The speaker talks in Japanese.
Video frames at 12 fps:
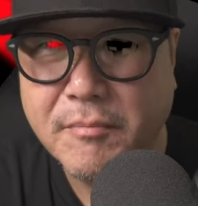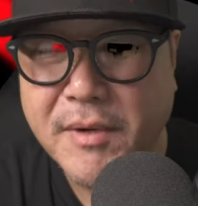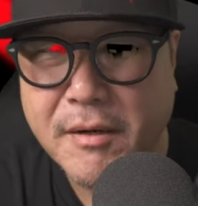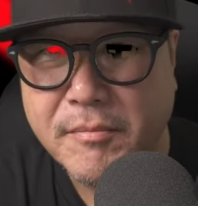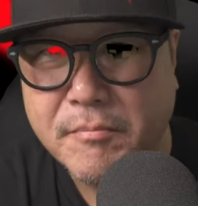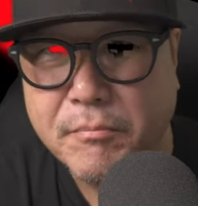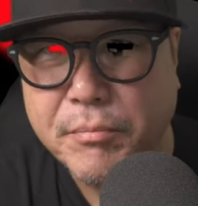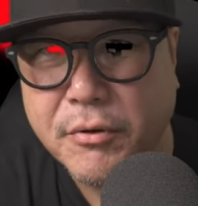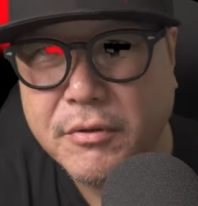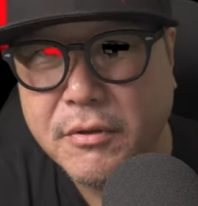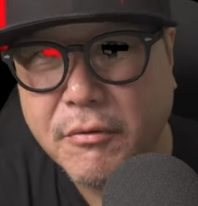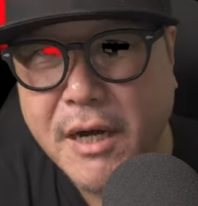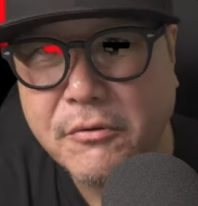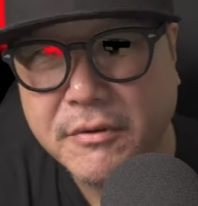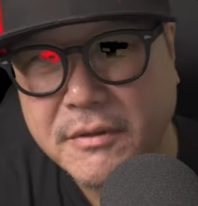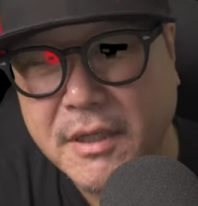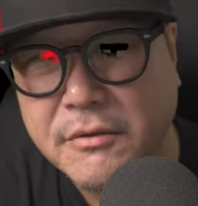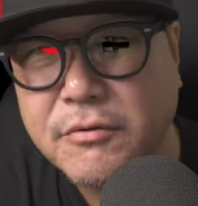まあ、ボルトワゴンっ
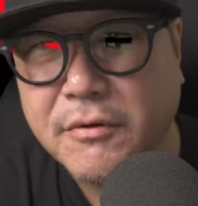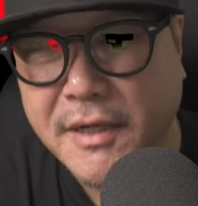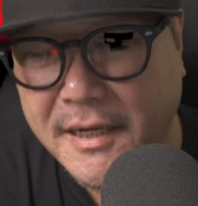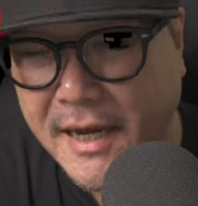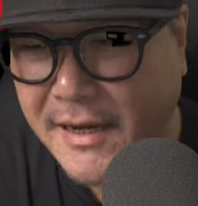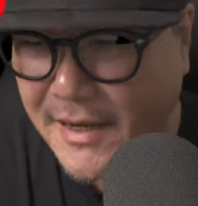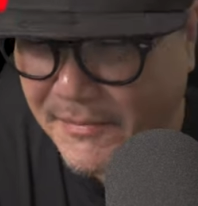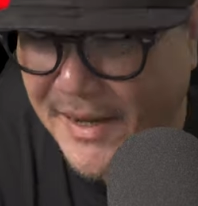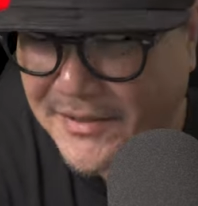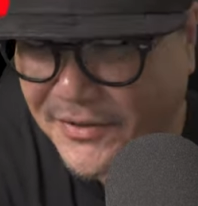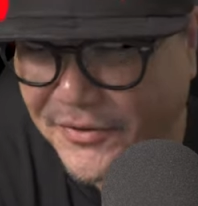ていうのかな。まあ、その